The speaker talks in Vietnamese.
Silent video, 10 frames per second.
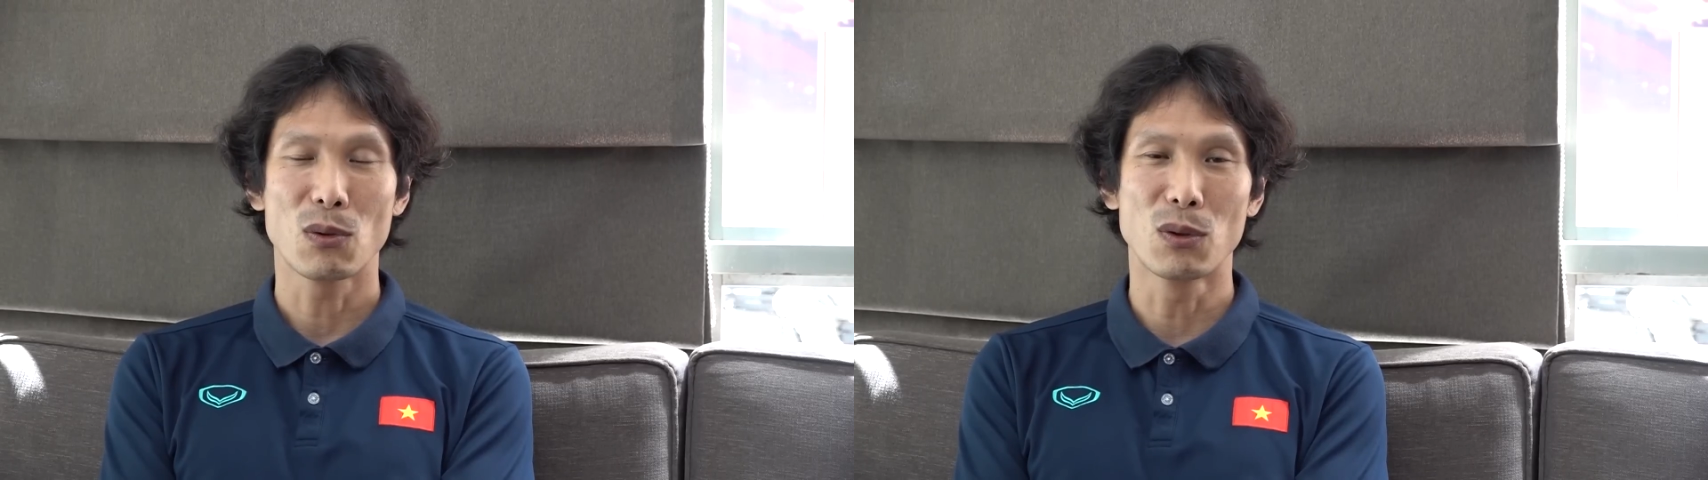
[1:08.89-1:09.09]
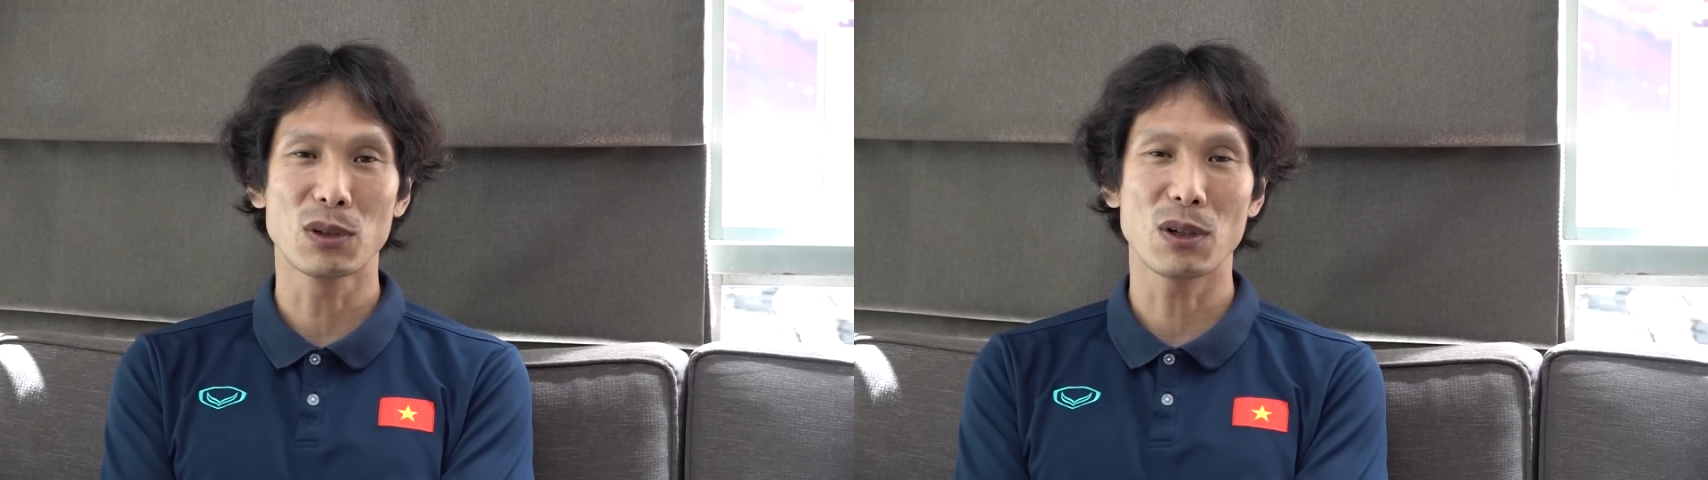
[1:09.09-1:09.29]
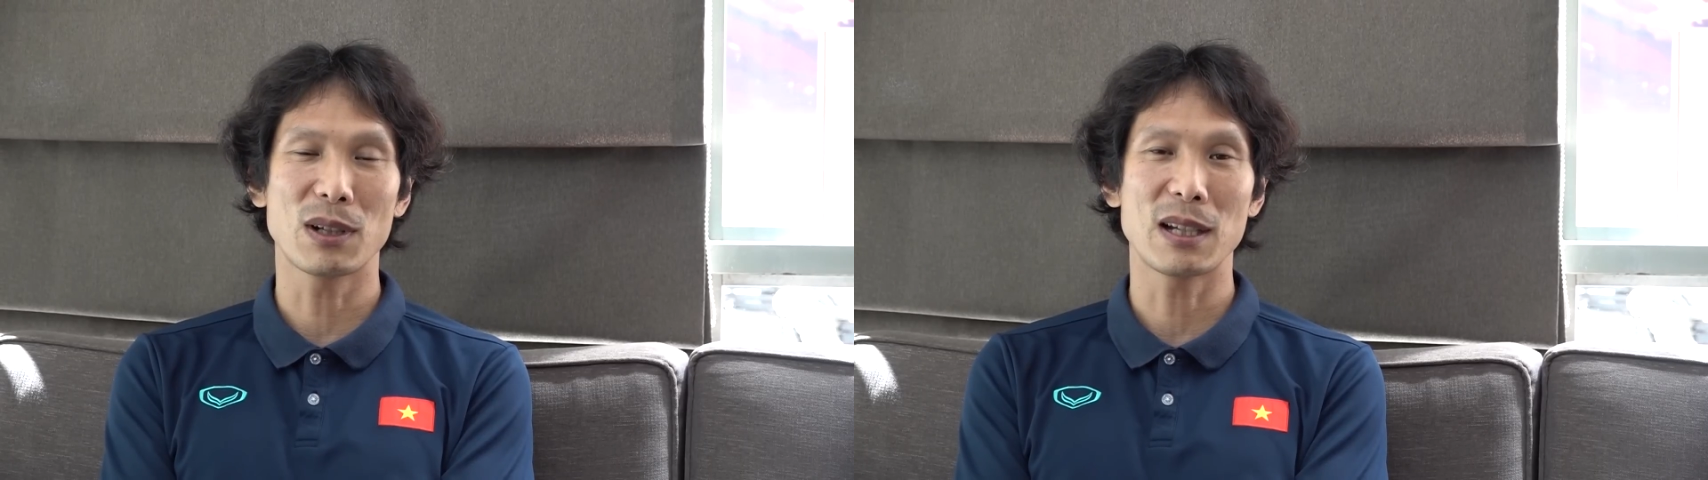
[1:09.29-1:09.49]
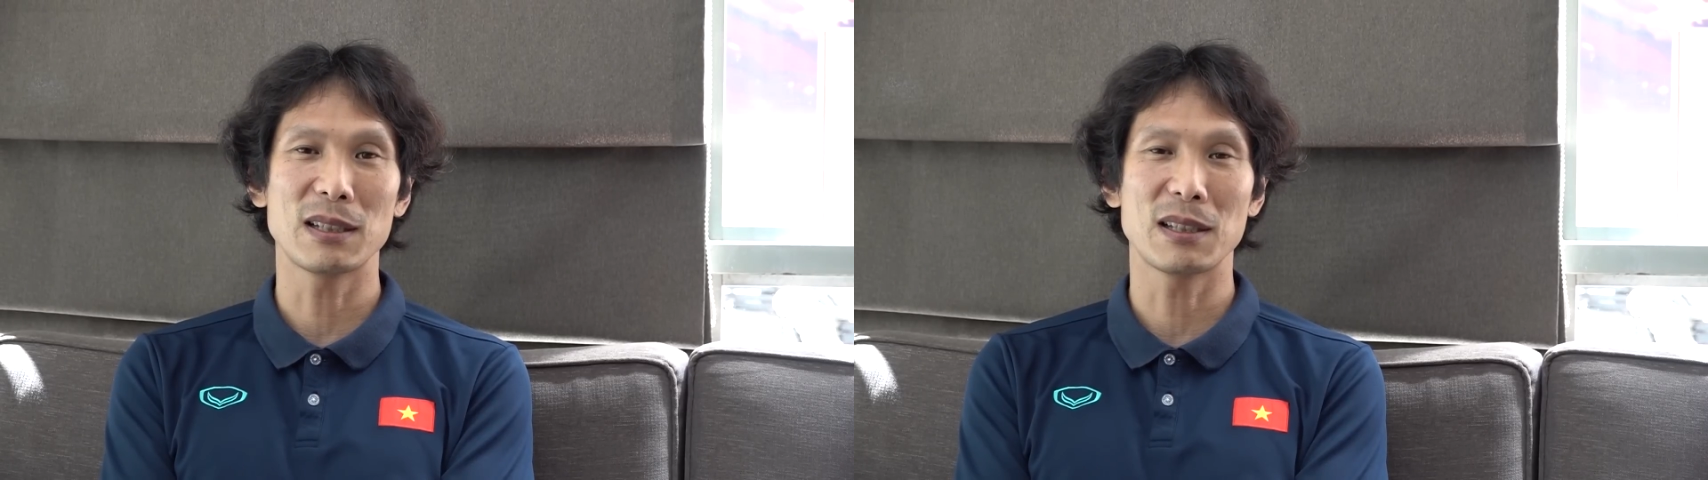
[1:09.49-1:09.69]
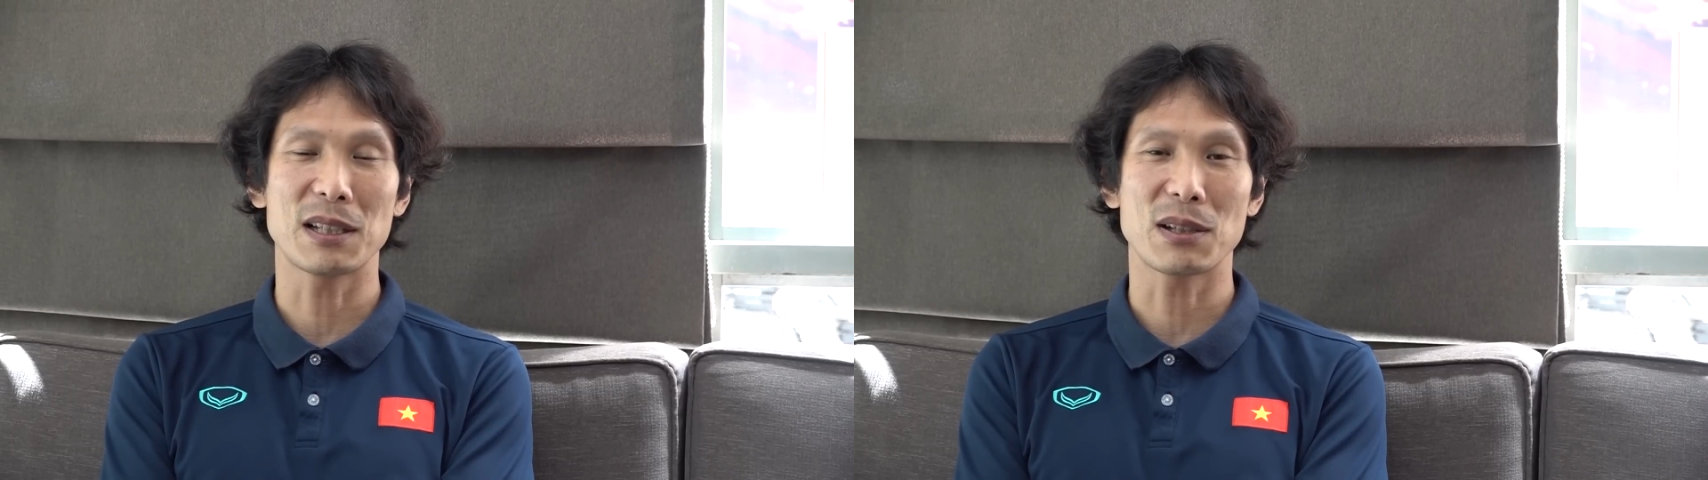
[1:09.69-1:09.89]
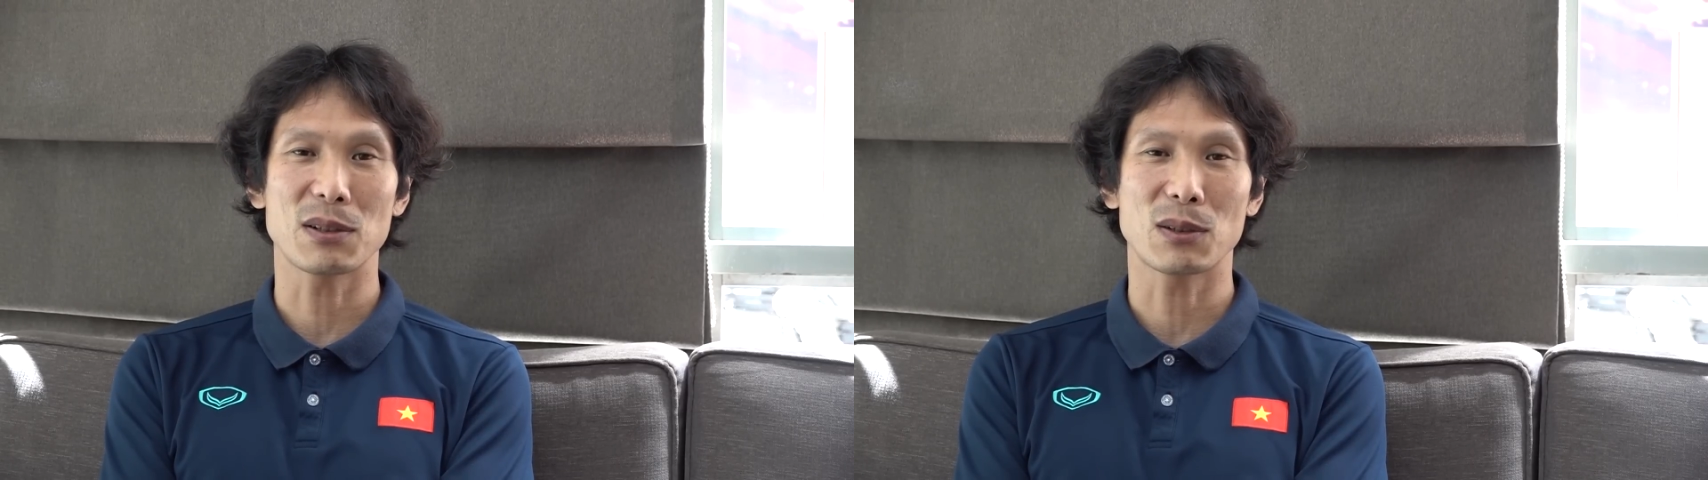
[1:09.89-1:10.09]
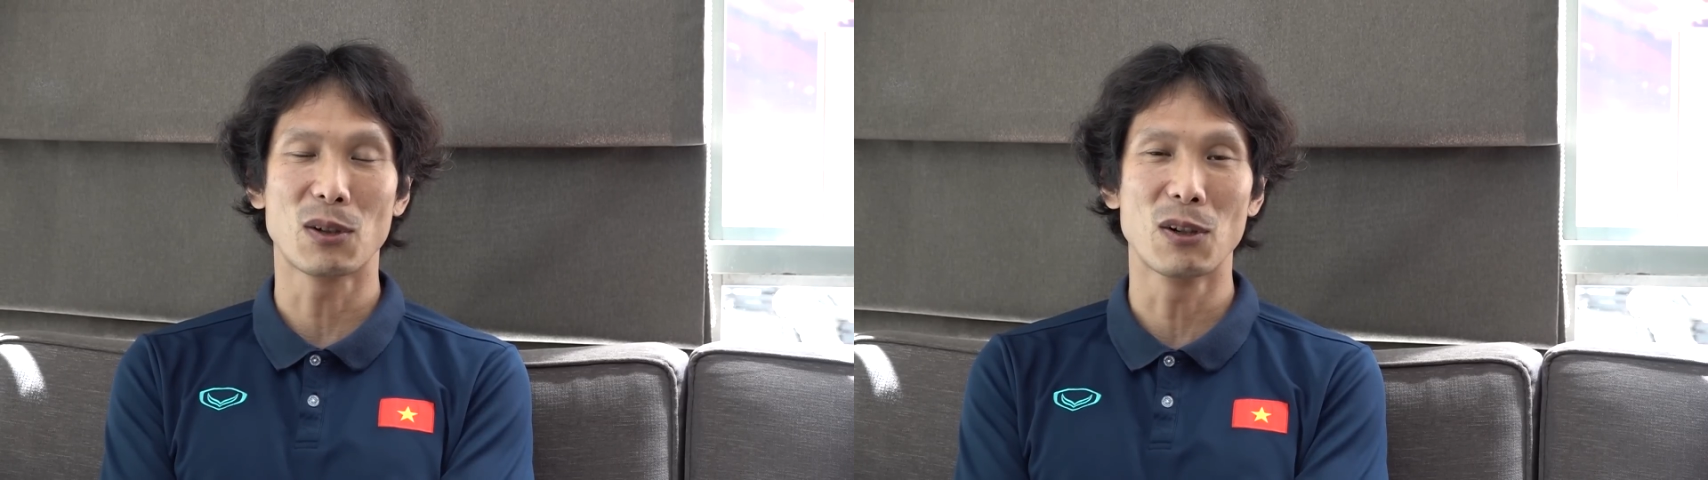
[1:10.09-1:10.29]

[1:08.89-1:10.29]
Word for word: đã ghi bàn và kiến tạo.